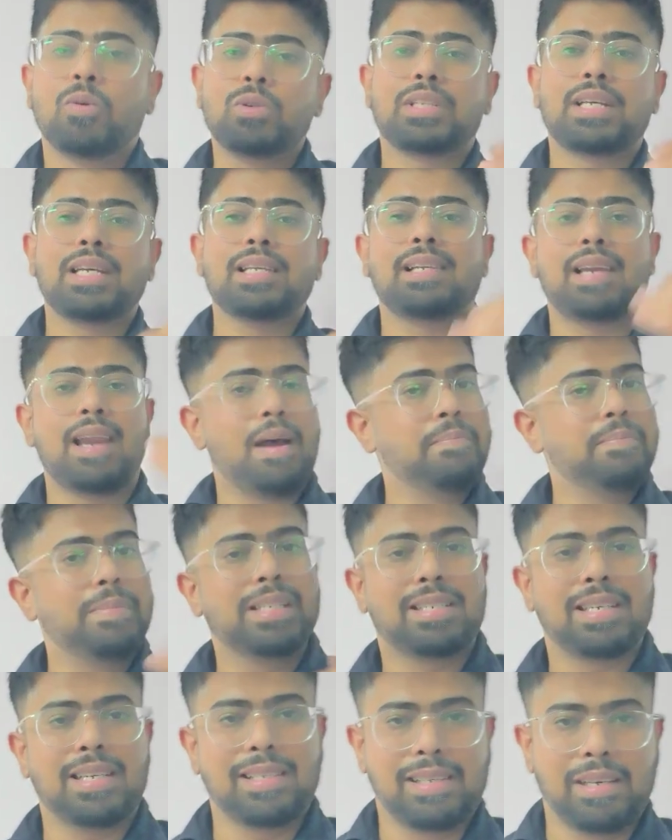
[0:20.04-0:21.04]
उसके स्लैब
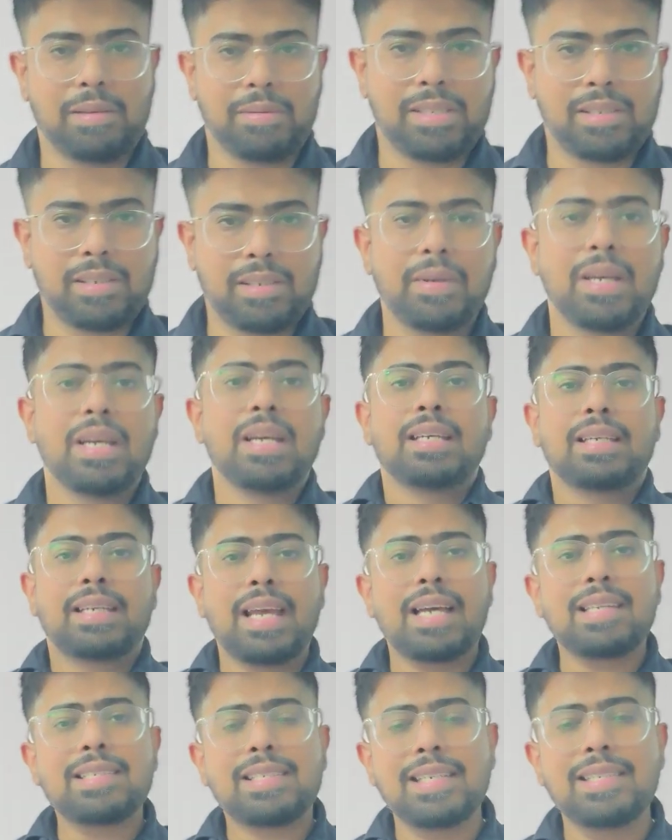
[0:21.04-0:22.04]
में चेंज है बच्चे
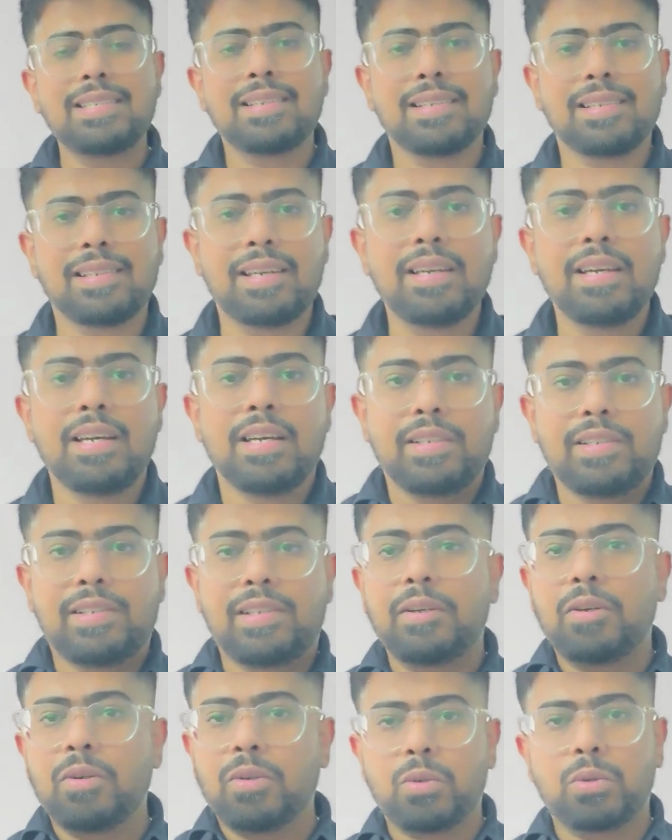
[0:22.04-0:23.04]
क्या चेंजेस है
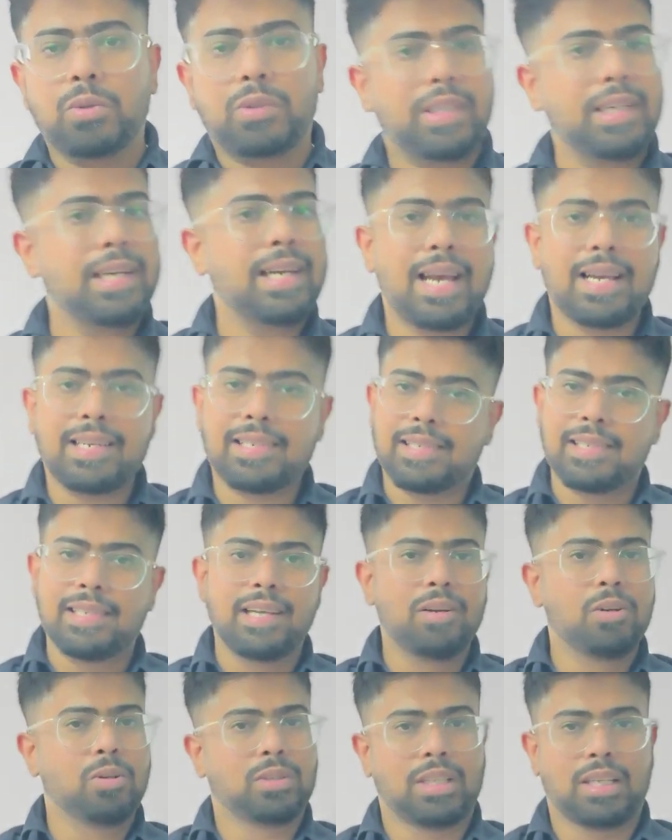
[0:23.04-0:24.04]
जीरो टू थ्री लैक्स
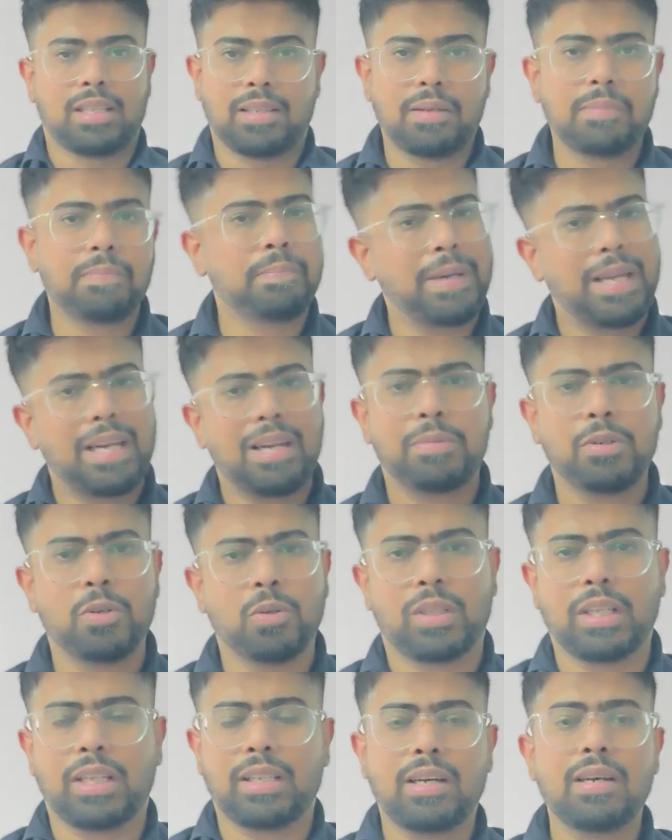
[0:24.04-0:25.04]
निल होता था पहले भी
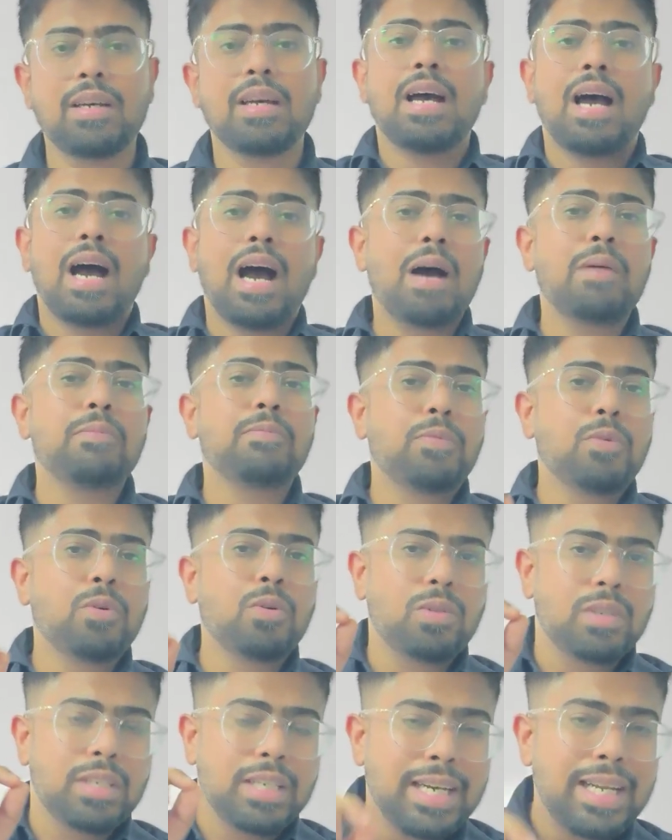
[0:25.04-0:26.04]
होता था अब वो
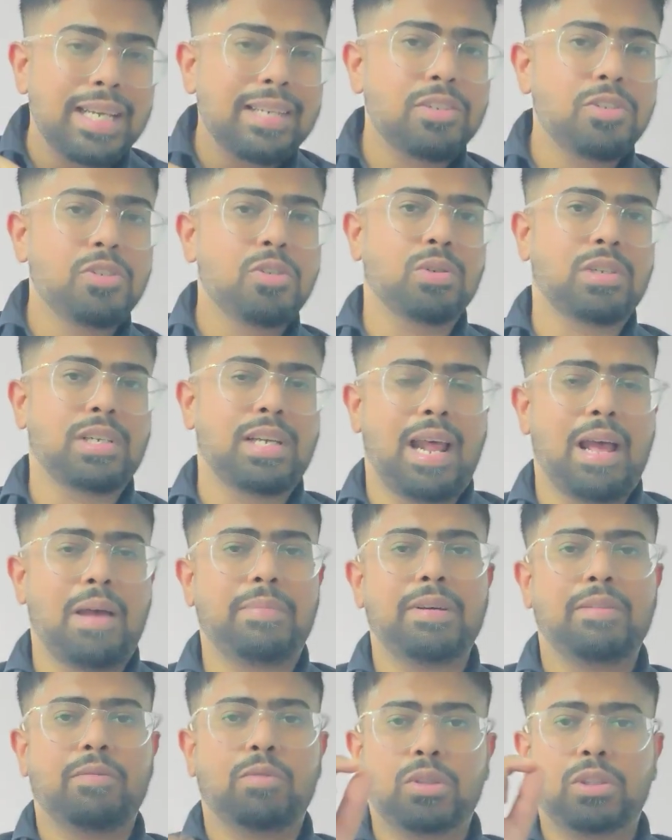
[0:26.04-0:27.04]
नेक्स्ट जो
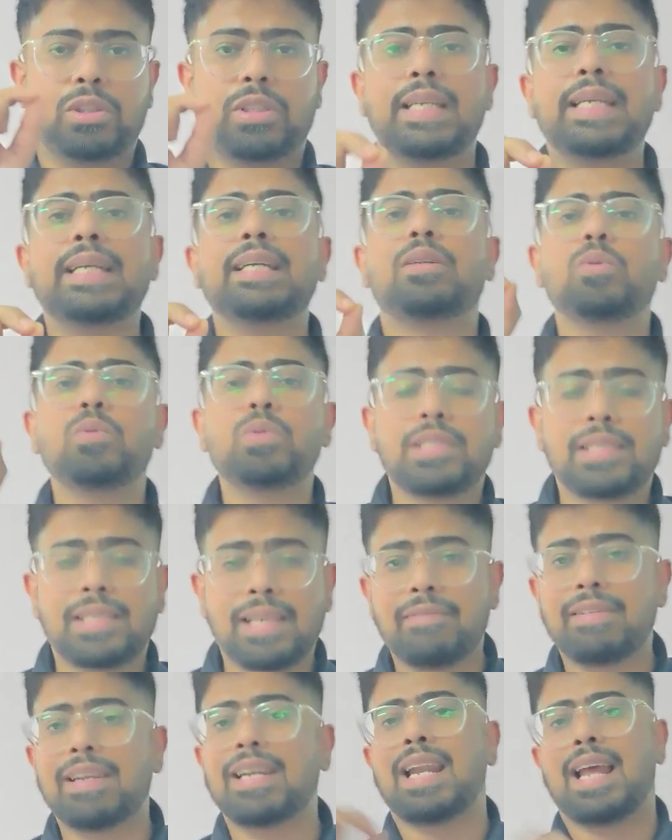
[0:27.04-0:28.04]
स्लैब है वो थ्री टू
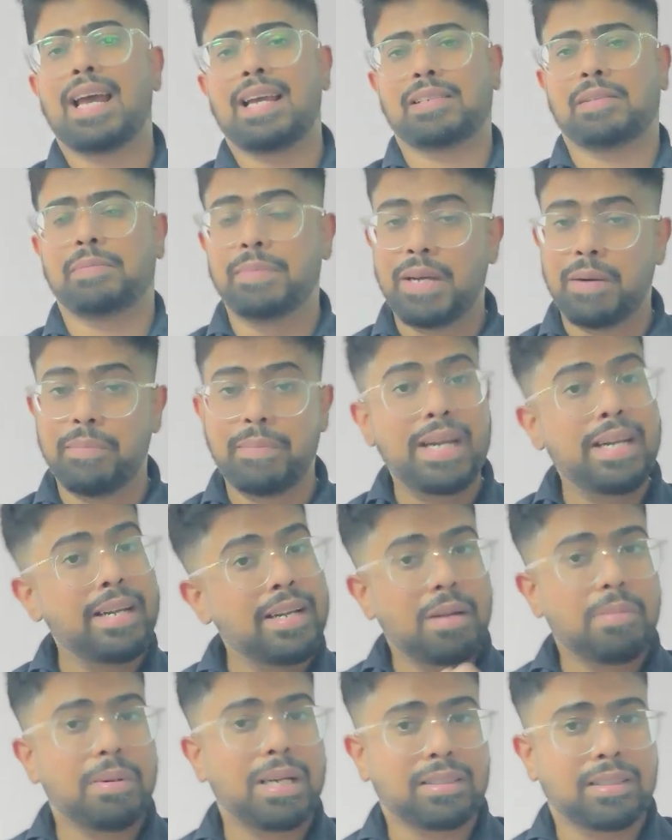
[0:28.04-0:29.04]
सेवन लैक्स मैं
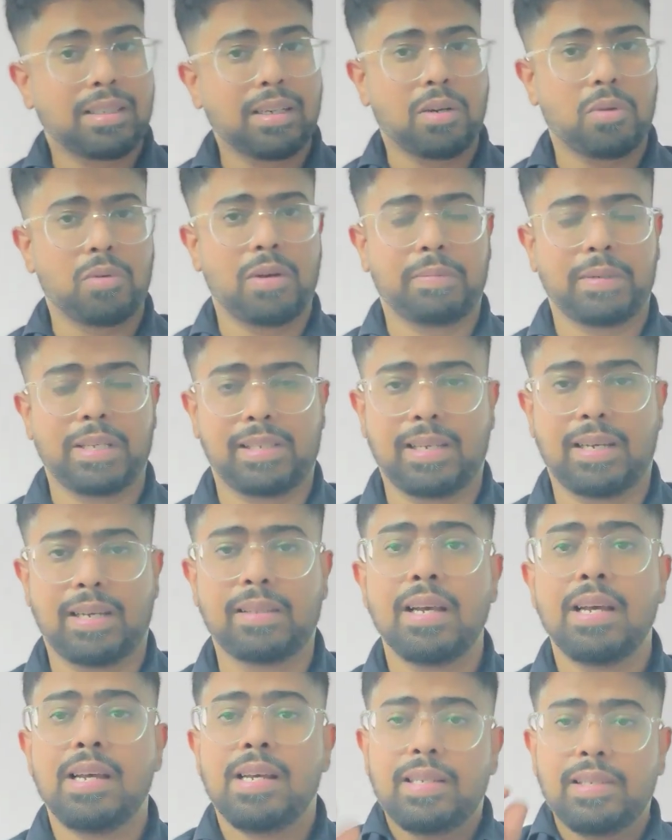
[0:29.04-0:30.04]
अमेंडेड बात कर रहा हूं आपके
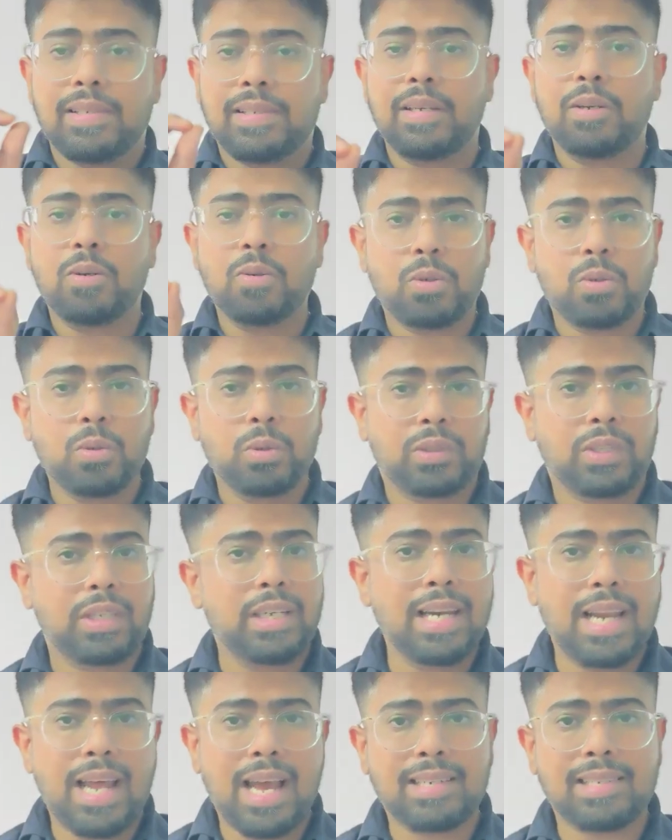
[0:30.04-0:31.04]
साथ जीरो टू
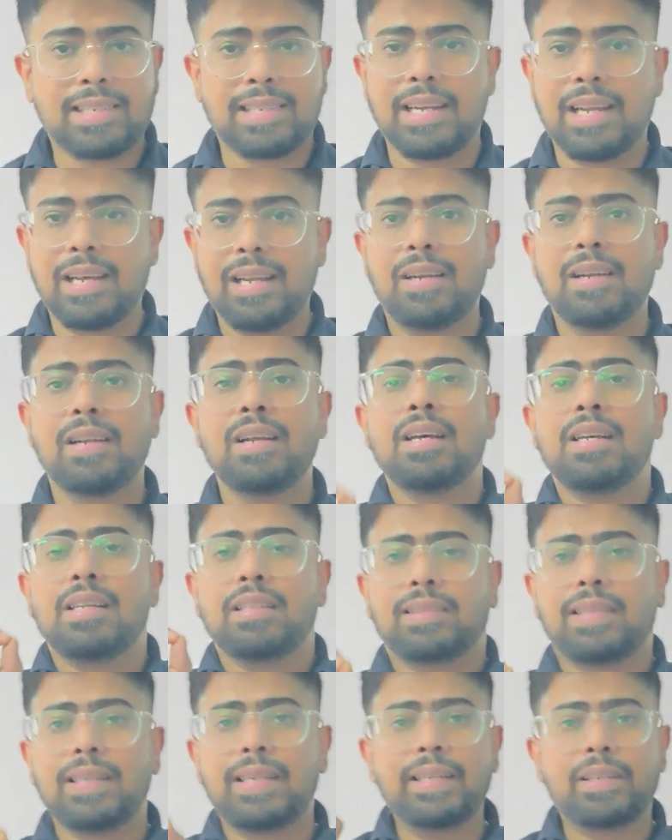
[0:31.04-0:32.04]
थ्री लैक्स निल
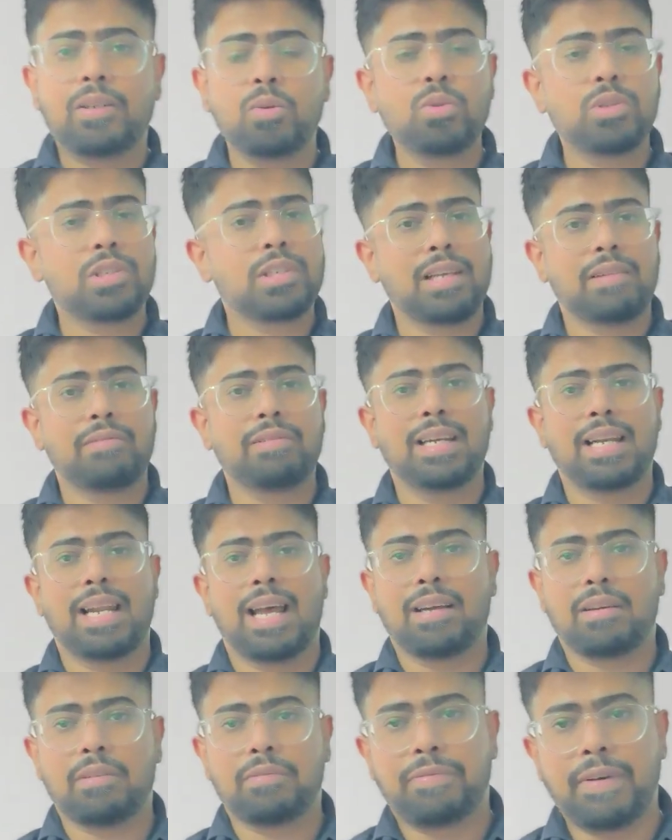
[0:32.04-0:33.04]
3 to 7
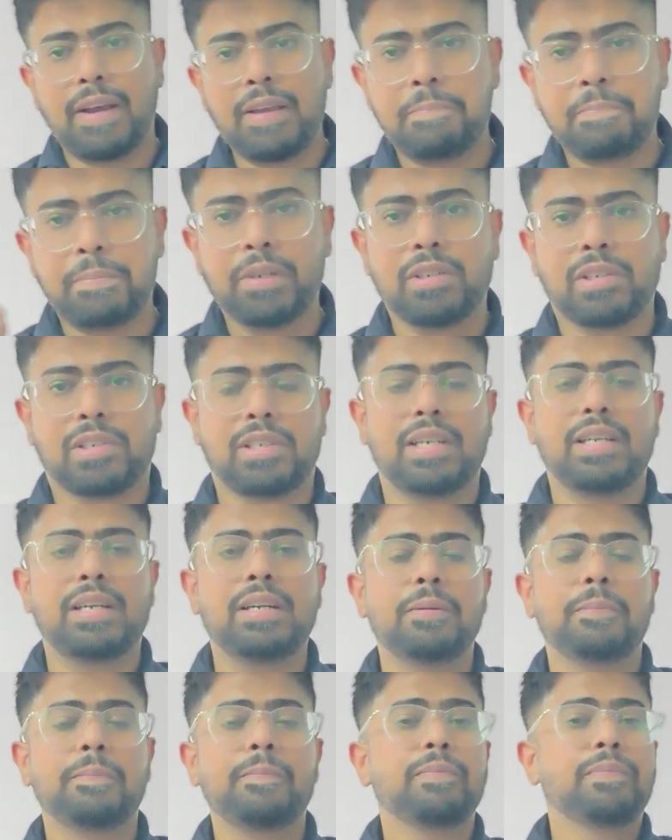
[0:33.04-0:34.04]
lakh
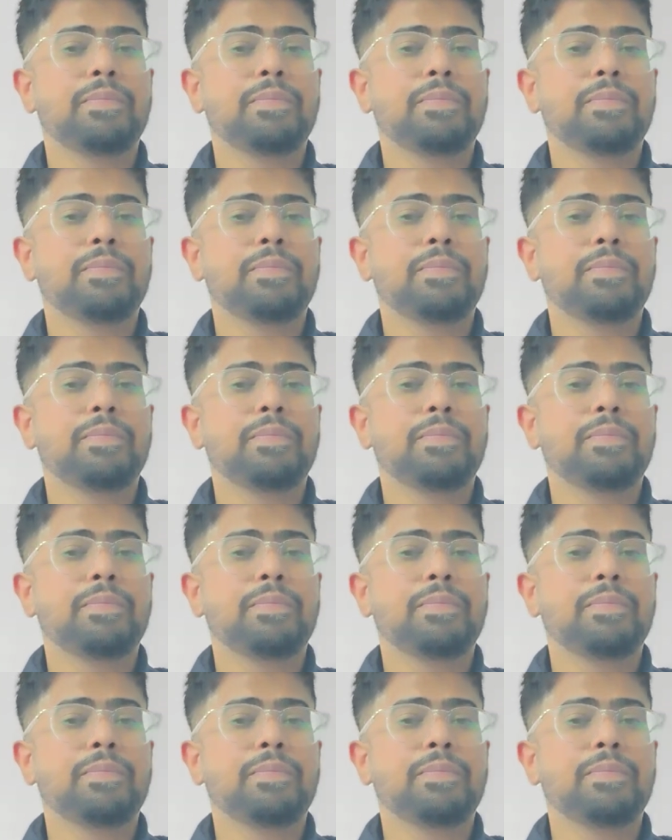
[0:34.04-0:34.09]
5%,